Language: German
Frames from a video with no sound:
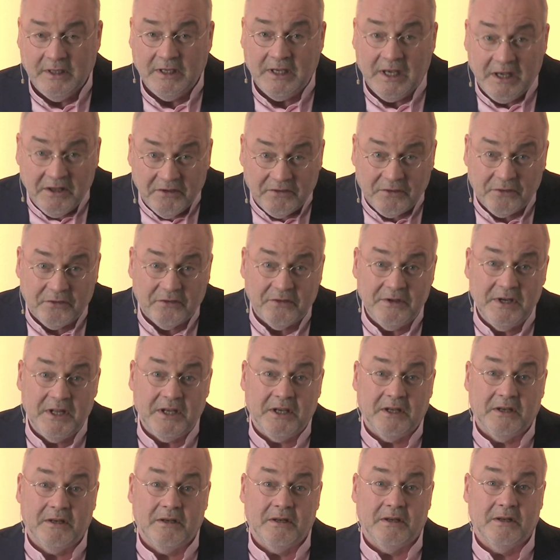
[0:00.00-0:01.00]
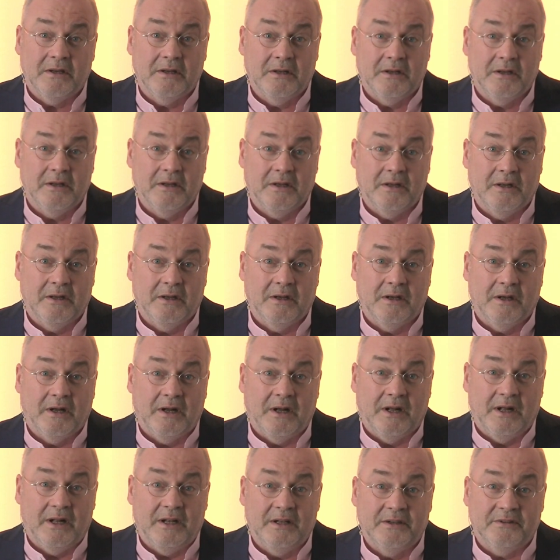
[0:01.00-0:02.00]
Jesus nicht,
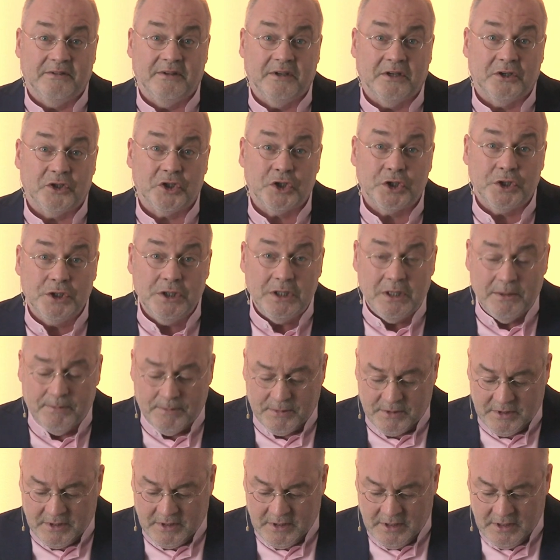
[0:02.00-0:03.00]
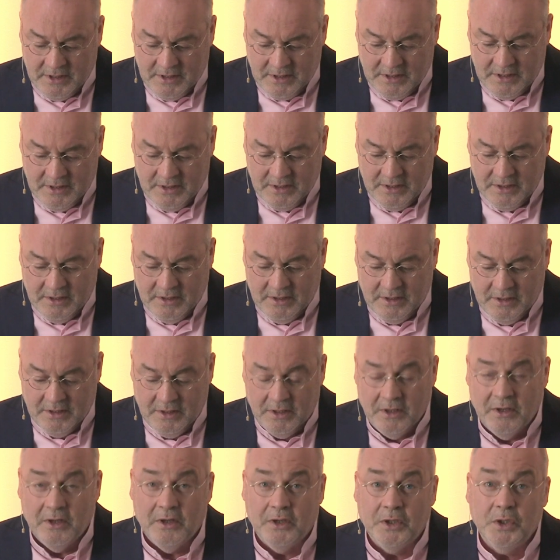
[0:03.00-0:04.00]
als er stirbt,
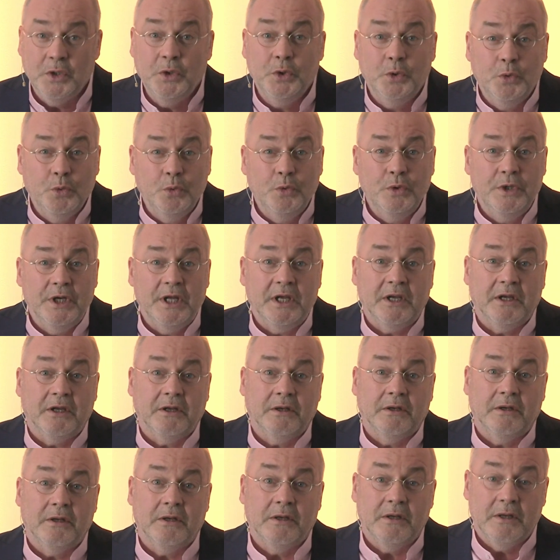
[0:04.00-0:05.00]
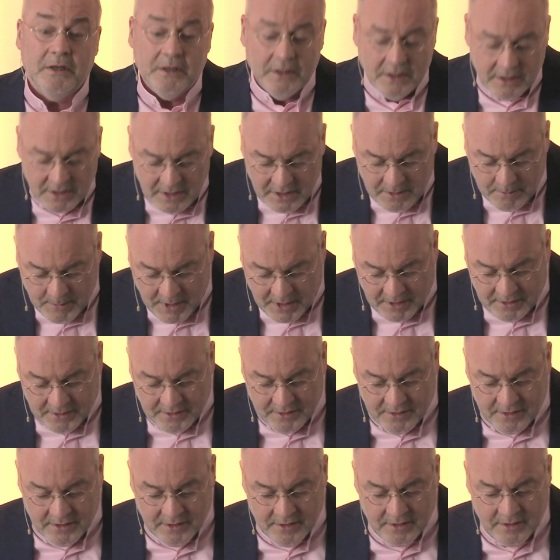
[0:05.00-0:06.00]
du nicht,
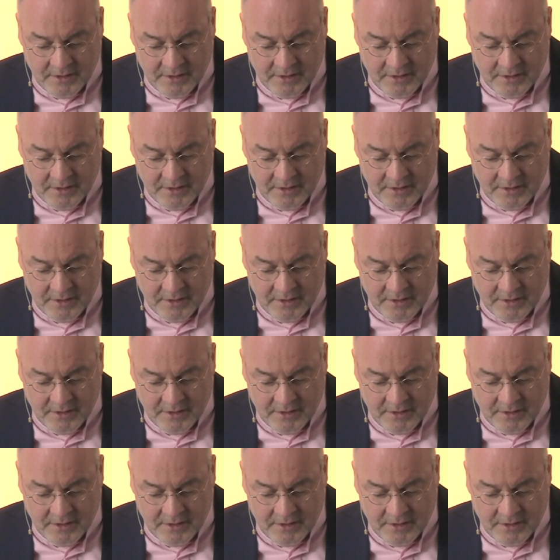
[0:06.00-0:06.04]
niemand